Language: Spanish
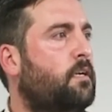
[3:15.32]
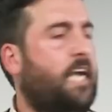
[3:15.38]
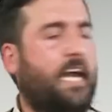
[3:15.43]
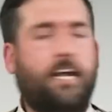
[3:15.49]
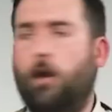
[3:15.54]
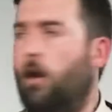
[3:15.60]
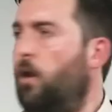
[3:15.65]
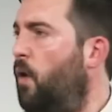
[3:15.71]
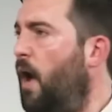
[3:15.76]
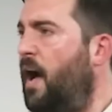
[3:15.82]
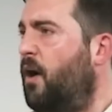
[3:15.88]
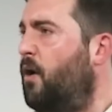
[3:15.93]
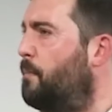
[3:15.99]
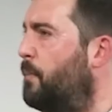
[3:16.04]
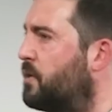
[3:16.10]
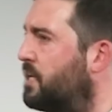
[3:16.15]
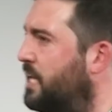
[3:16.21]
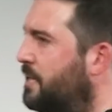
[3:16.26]
Que no lo
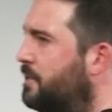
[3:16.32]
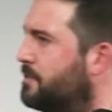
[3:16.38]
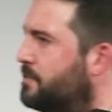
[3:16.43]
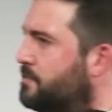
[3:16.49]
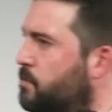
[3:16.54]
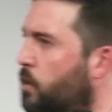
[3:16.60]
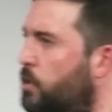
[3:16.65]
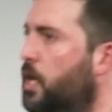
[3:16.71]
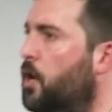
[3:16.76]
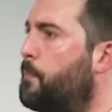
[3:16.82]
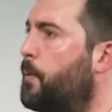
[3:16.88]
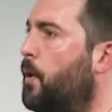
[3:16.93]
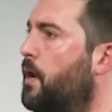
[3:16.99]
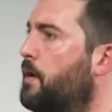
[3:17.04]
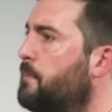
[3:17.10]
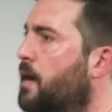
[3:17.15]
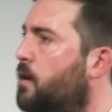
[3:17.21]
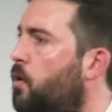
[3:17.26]
hago porque no quiero
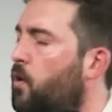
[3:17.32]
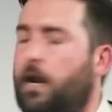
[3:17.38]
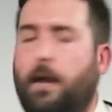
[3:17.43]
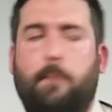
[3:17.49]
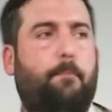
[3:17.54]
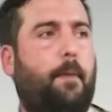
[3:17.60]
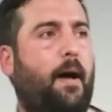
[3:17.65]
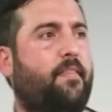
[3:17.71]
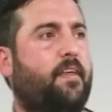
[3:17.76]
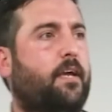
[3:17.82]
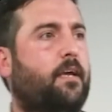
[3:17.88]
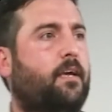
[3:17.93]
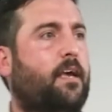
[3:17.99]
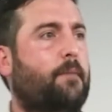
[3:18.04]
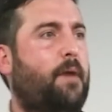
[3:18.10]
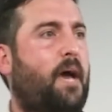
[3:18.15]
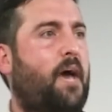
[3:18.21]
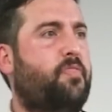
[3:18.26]
problemas con el padre.
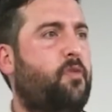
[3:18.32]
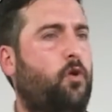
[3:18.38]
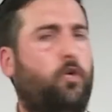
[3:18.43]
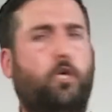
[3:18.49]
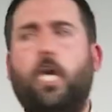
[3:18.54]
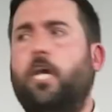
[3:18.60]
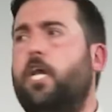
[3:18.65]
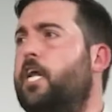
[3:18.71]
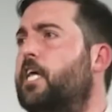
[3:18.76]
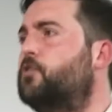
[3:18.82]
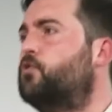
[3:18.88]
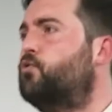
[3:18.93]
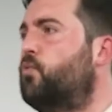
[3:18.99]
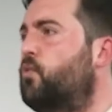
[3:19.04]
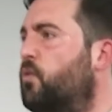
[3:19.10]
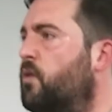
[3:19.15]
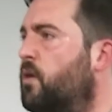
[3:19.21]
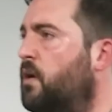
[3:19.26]
Que me va a decir, ¿quién eres tú?